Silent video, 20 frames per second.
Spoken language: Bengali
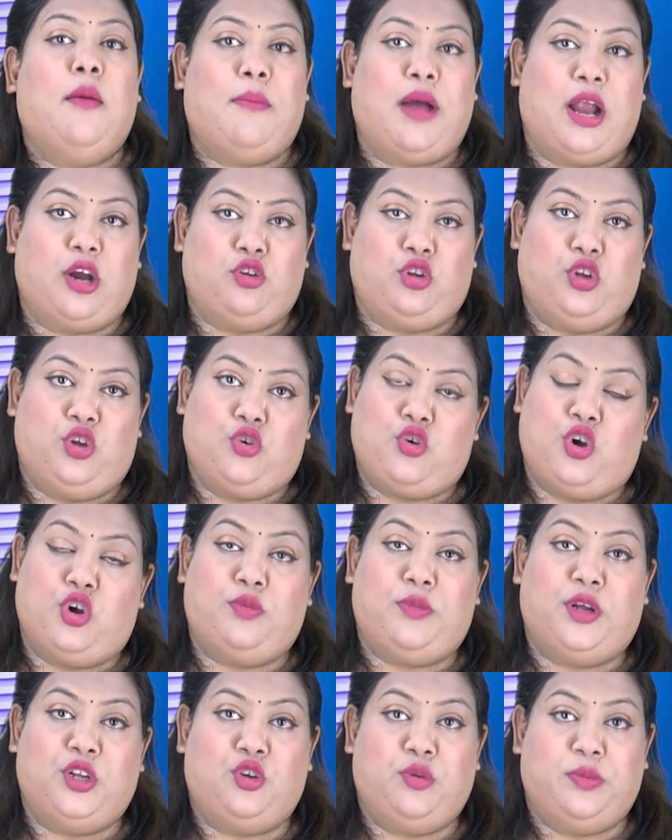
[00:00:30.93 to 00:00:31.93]
ভারতীয়
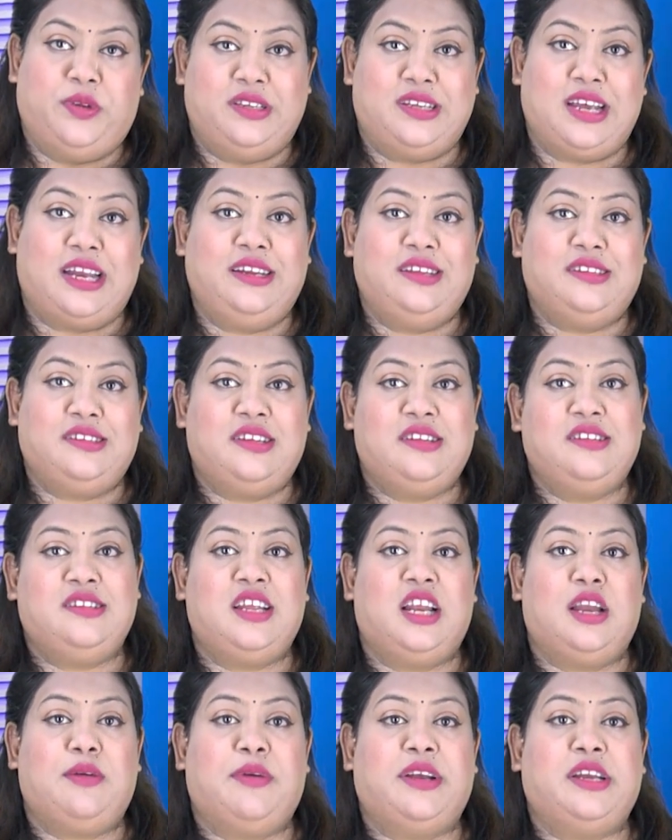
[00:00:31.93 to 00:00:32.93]
গণমাধ্যমে জানিয়েছেন
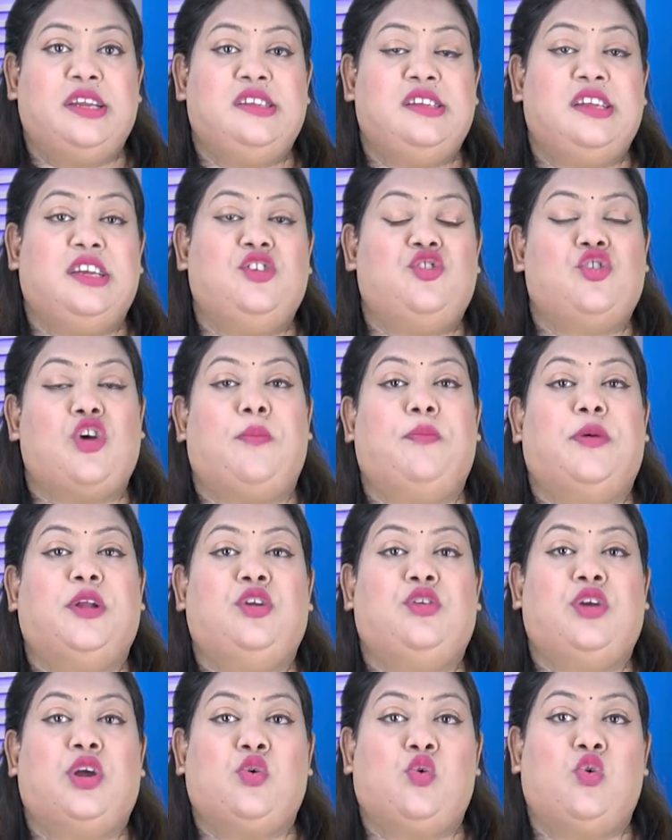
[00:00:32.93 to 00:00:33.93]
সিনেমাটি যিনি
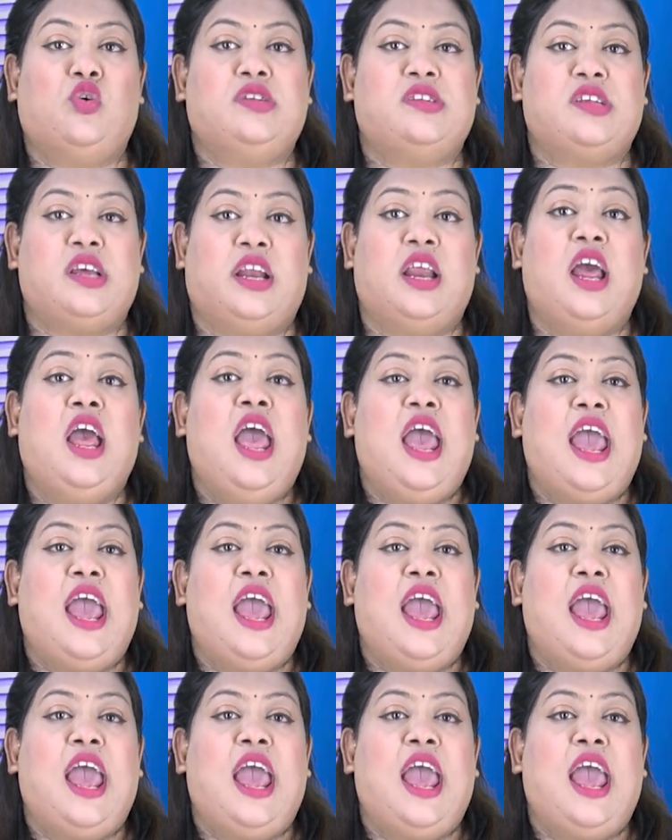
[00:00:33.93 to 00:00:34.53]
সম্পাদনা করছেন